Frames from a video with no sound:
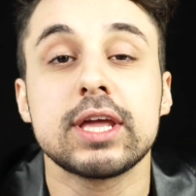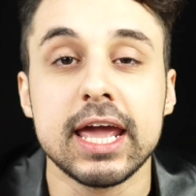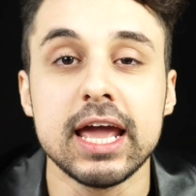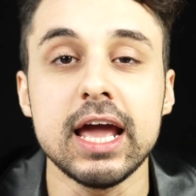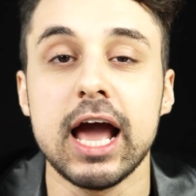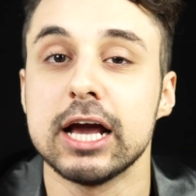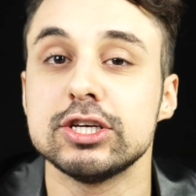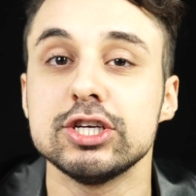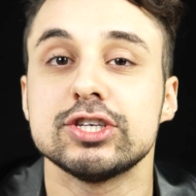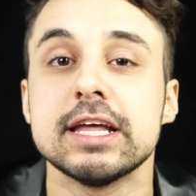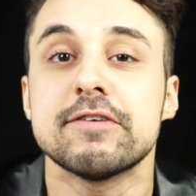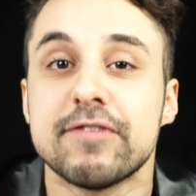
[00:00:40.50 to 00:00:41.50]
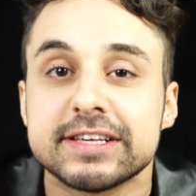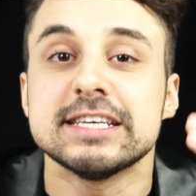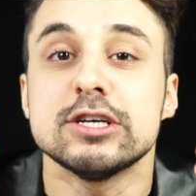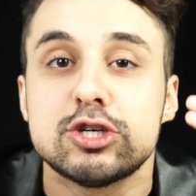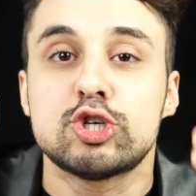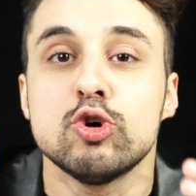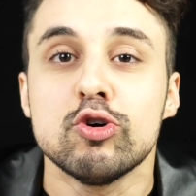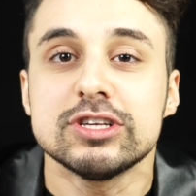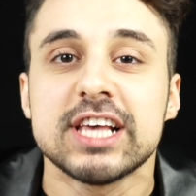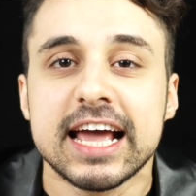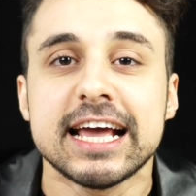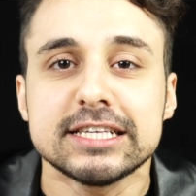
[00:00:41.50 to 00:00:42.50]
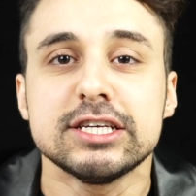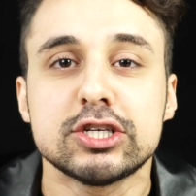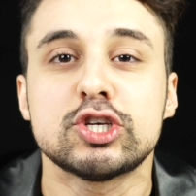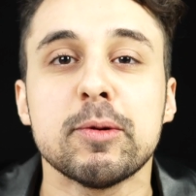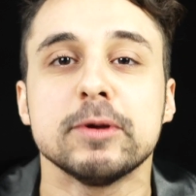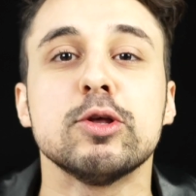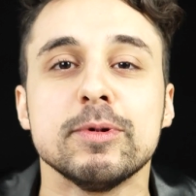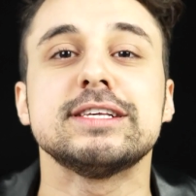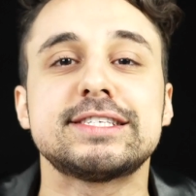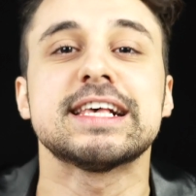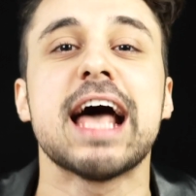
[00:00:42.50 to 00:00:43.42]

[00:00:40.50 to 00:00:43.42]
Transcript: porque a gente tem que fazer jus a esse time do Me